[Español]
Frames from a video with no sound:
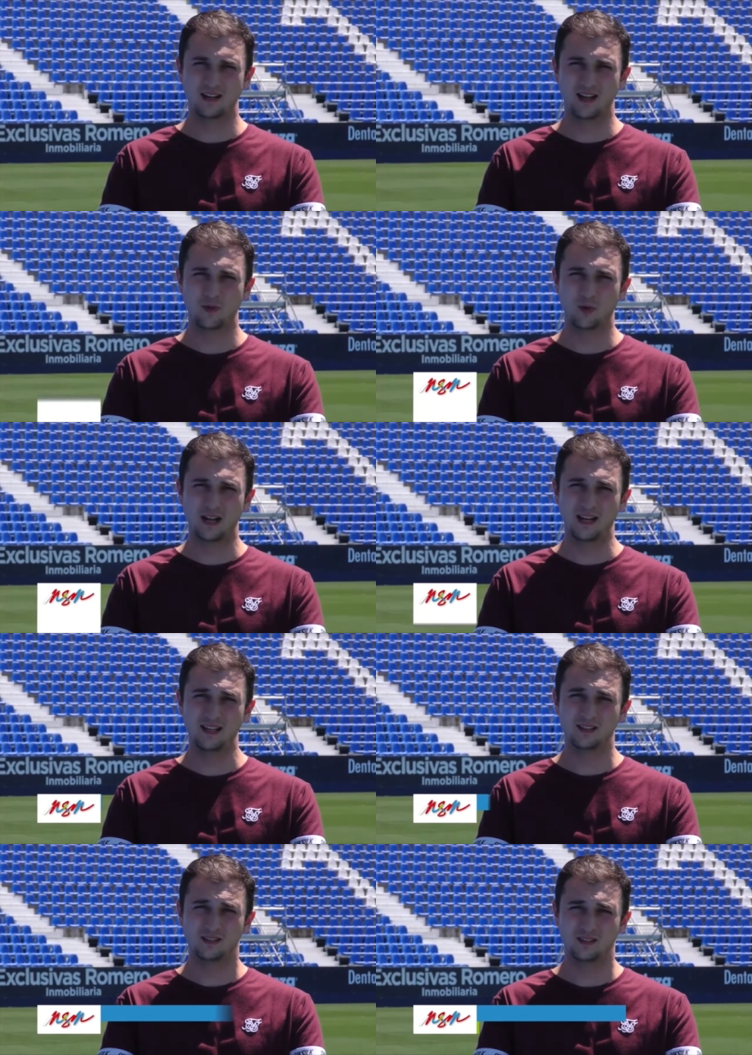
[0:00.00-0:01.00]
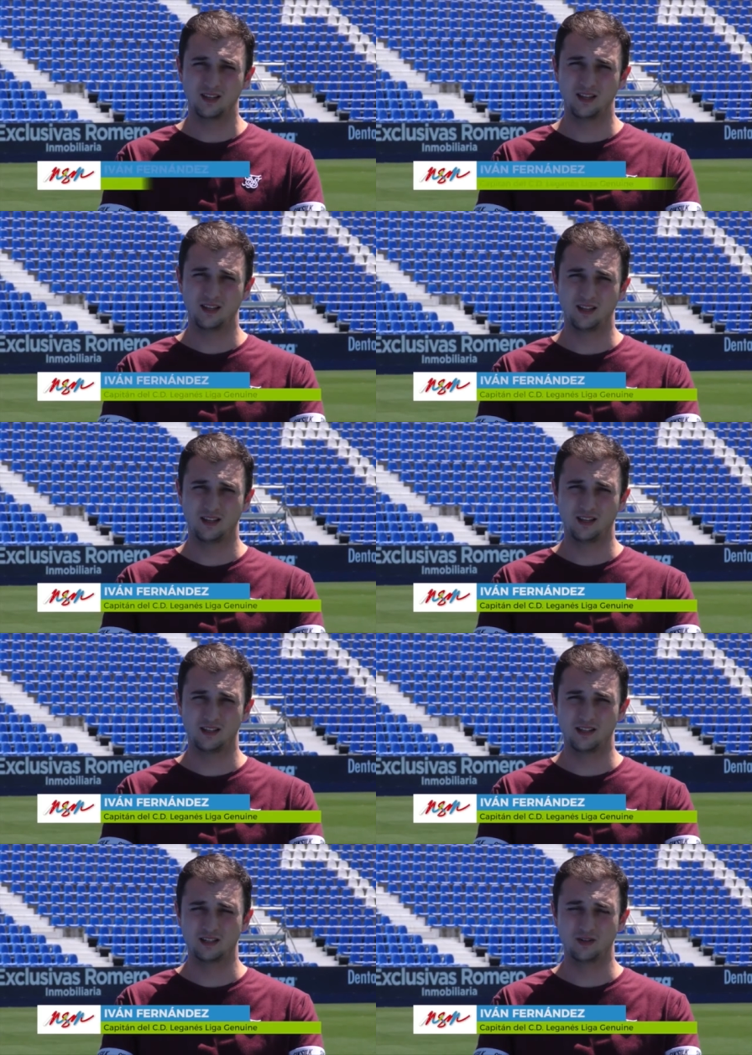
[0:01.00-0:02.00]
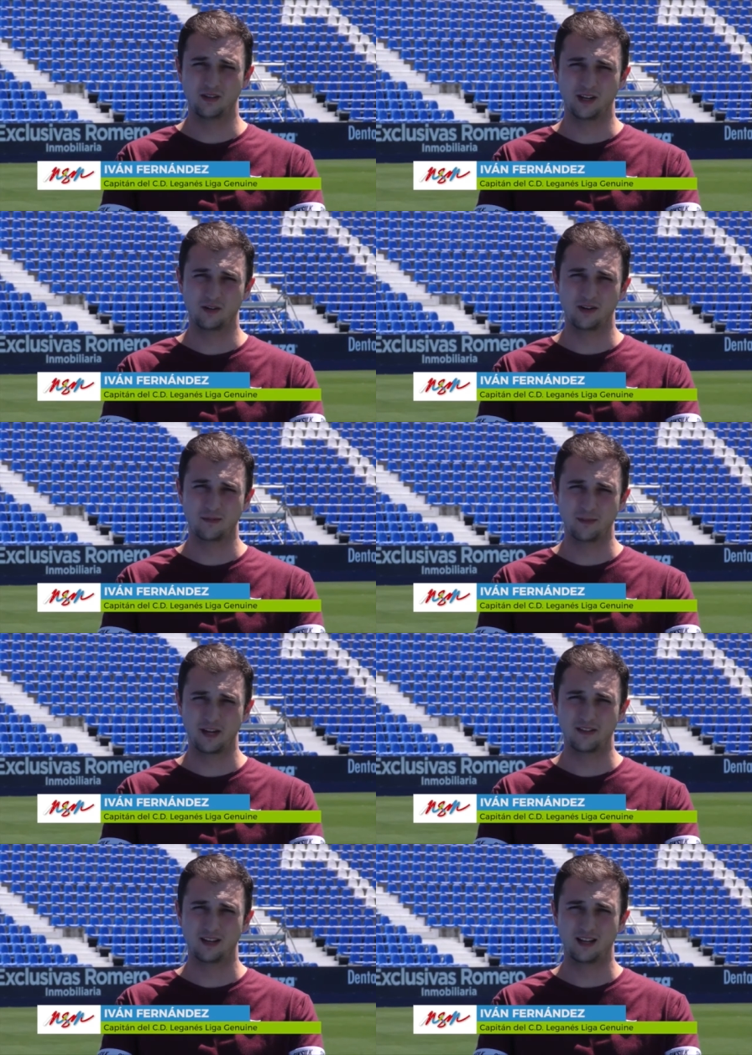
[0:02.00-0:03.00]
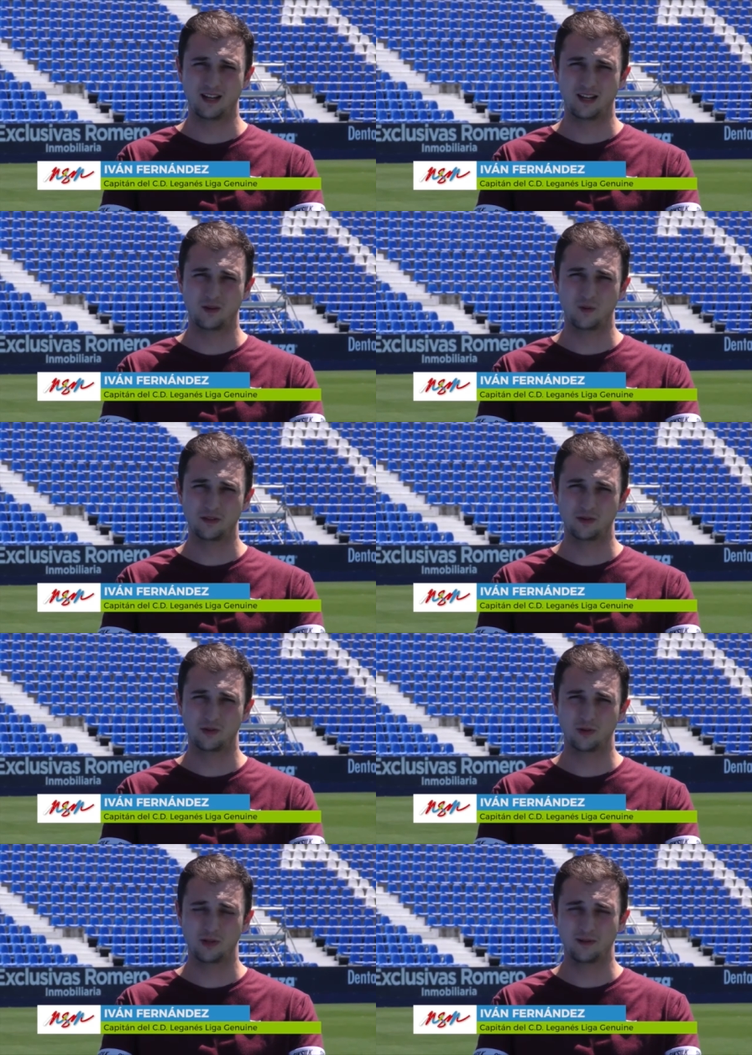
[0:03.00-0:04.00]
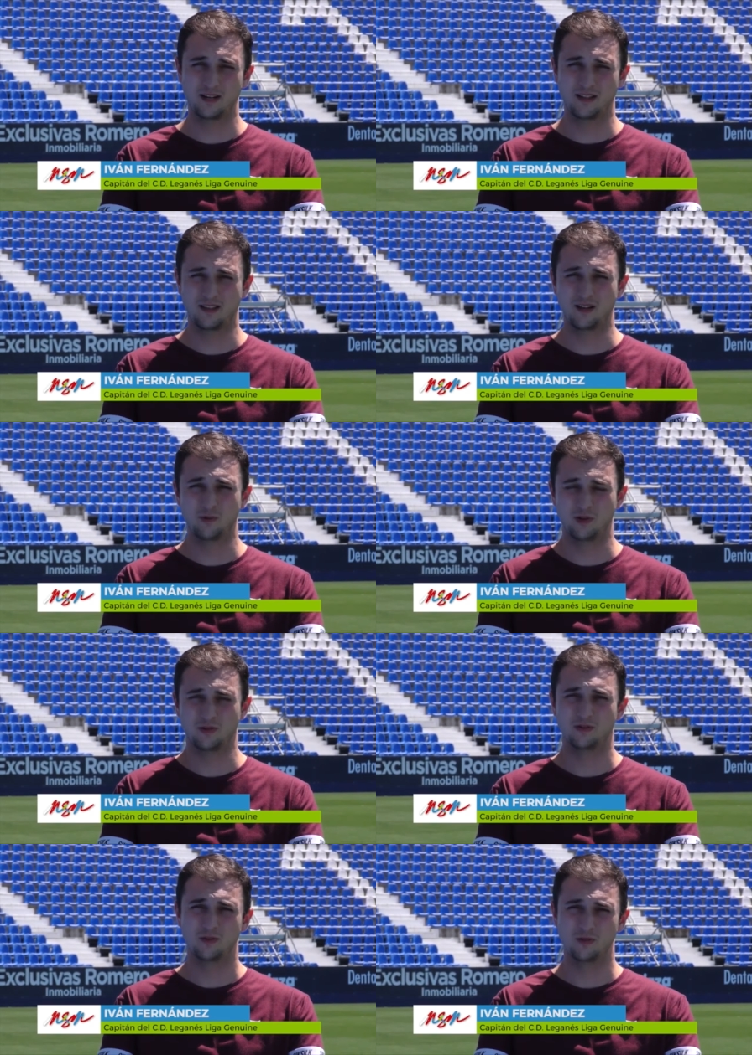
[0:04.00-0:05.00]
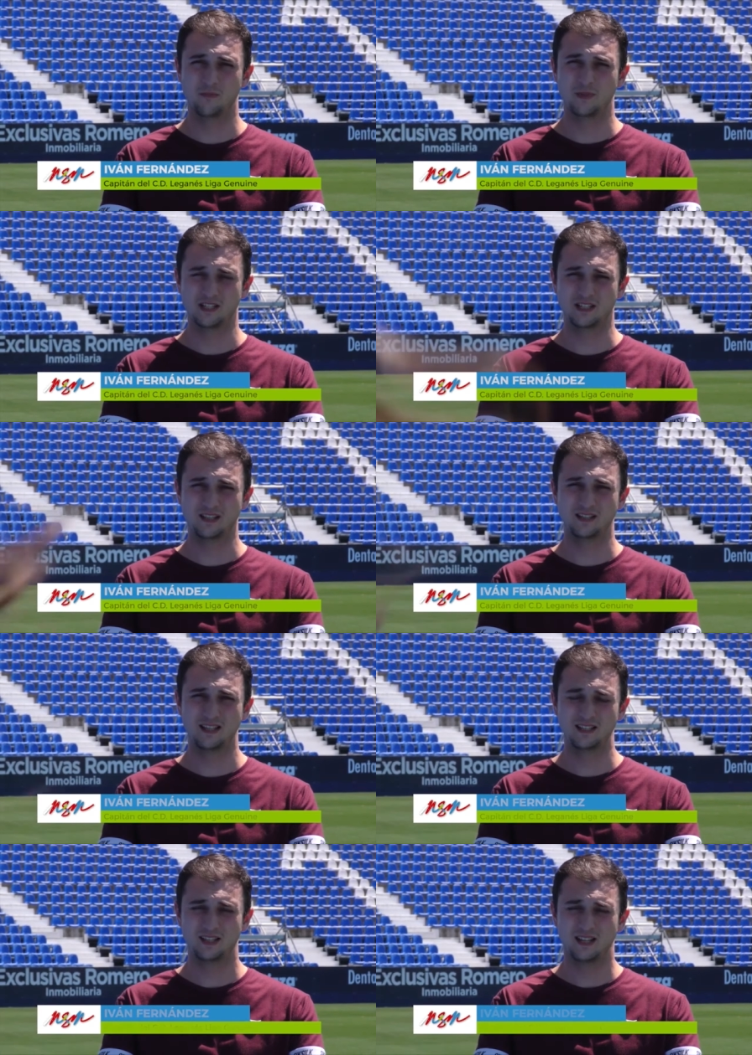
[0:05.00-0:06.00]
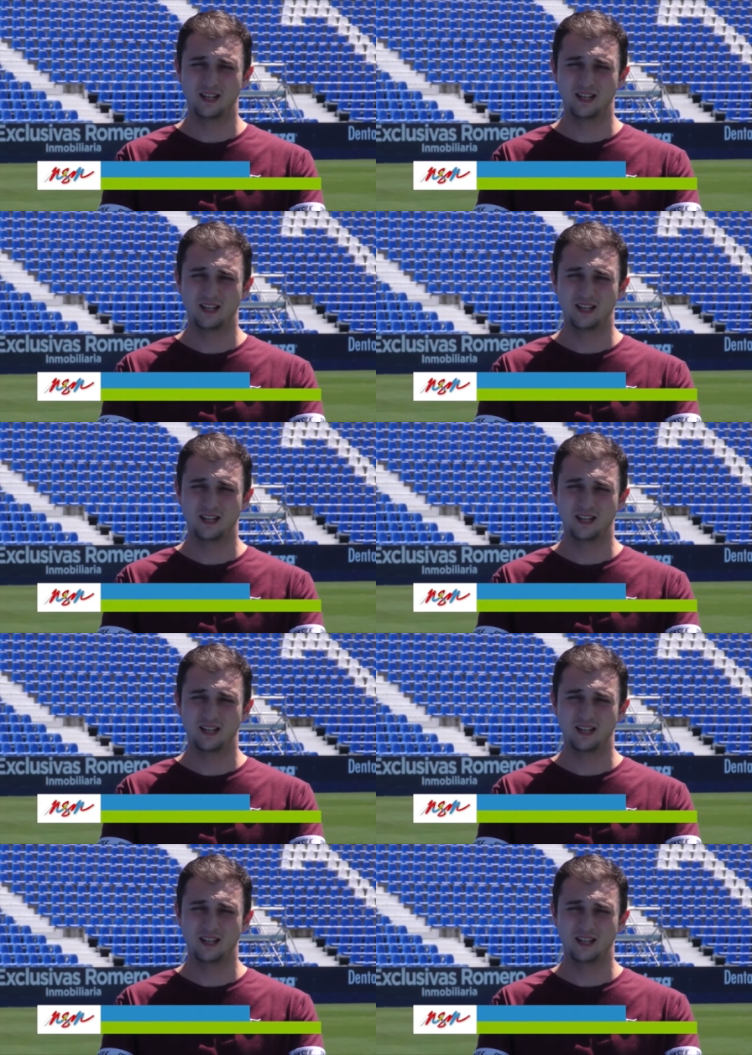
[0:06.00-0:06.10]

hernia de Bodalec. Eh, ya se lo dijeron a mi madre cuando iban a hacer, bueno, unos meses antes.